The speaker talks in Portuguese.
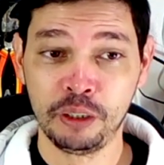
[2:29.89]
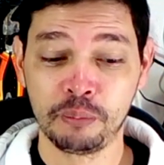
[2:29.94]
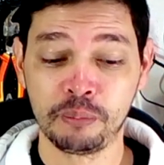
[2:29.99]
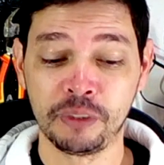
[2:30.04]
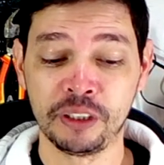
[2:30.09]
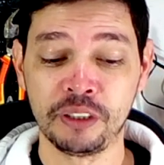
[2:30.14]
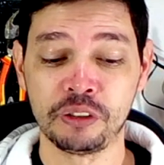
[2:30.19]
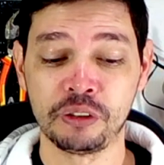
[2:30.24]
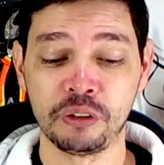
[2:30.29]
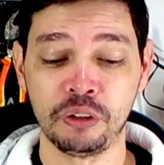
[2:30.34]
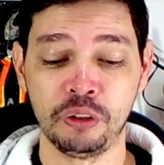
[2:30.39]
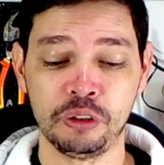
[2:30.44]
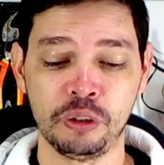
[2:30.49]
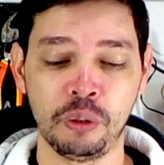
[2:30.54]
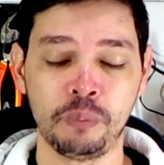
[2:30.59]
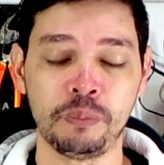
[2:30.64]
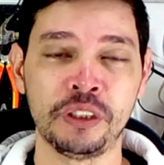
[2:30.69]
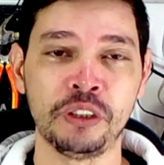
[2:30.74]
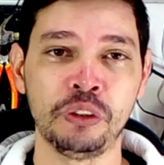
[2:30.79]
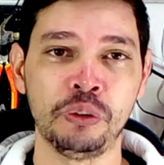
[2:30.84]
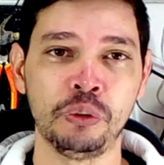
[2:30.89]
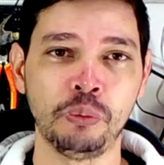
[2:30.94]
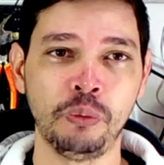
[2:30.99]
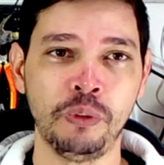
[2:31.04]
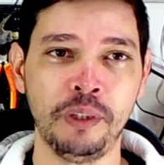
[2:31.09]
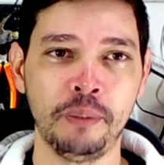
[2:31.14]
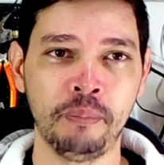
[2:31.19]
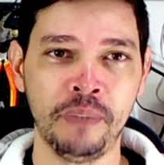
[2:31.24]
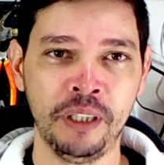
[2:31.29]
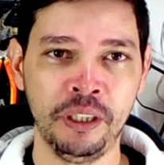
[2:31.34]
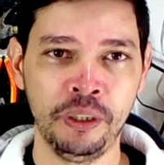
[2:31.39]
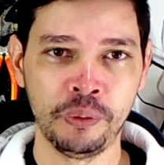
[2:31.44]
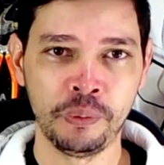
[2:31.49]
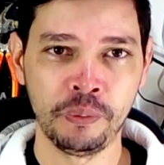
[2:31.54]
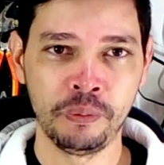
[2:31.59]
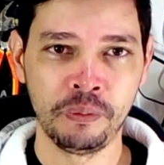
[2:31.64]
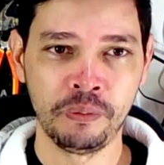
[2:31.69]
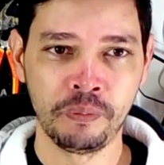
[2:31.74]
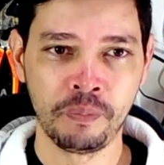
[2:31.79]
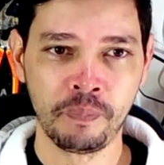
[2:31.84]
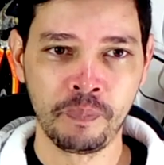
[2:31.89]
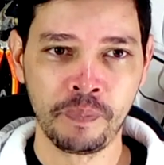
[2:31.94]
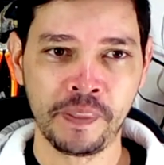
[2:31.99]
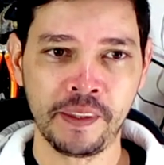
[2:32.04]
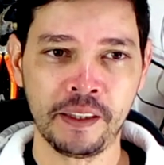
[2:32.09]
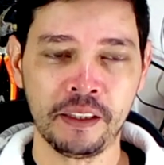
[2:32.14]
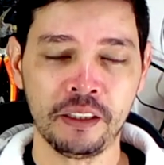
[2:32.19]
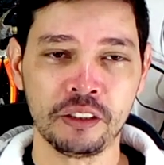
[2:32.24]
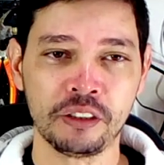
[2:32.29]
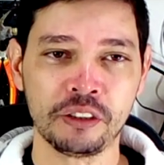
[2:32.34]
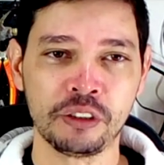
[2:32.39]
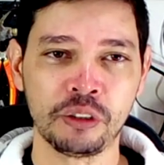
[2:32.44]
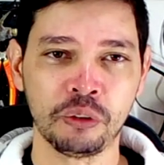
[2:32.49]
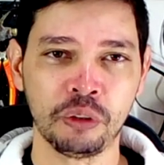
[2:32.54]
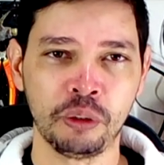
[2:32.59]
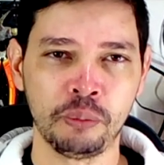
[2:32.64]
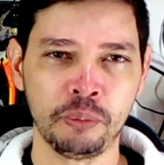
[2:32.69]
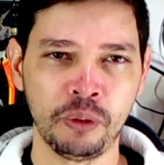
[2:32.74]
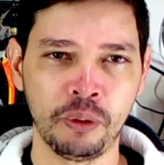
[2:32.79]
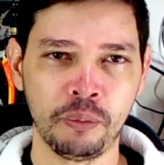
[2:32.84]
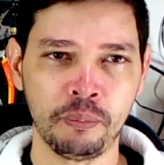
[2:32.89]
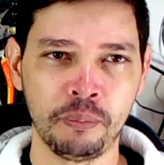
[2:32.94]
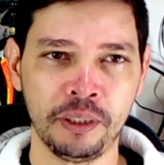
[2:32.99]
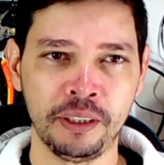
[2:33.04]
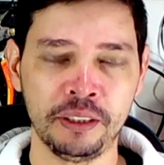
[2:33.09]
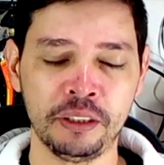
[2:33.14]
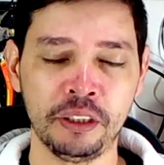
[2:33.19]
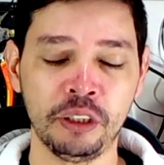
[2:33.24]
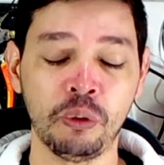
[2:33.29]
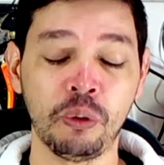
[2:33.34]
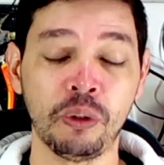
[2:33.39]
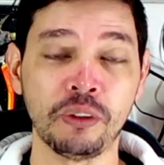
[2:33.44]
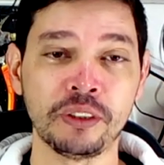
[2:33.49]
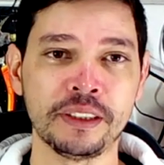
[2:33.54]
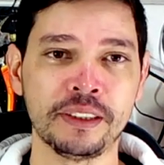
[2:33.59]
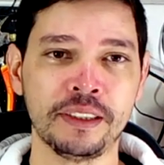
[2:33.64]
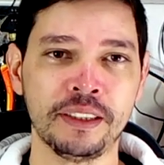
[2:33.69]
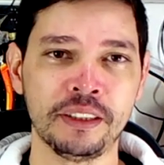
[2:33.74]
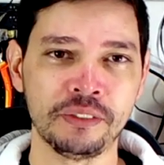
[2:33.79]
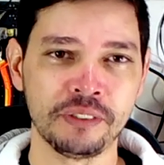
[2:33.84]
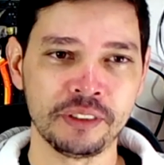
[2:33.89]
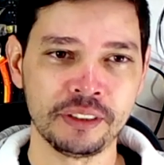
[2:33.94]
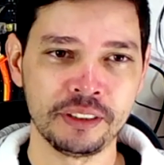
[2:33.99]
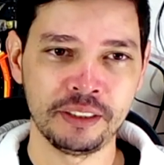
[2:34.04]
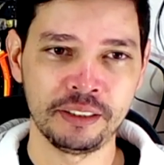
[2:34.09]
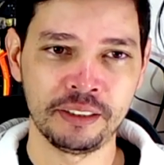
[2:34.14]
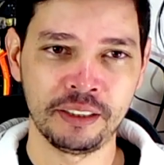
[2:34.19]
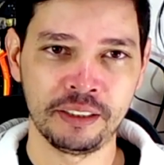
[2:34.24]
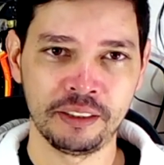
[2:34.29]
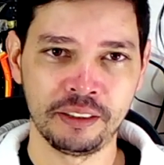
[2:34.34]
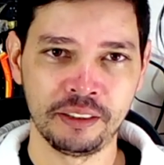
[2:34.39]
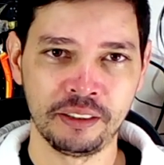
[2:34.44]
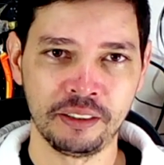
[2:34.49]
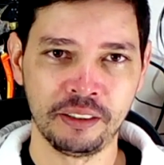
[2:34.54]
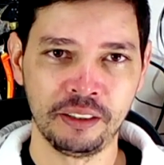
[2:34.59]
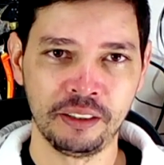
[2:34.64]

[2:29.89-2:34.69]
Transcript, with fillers: Manda só, eu só preciso de um e-mail, seu nome completo e qual cidade você está.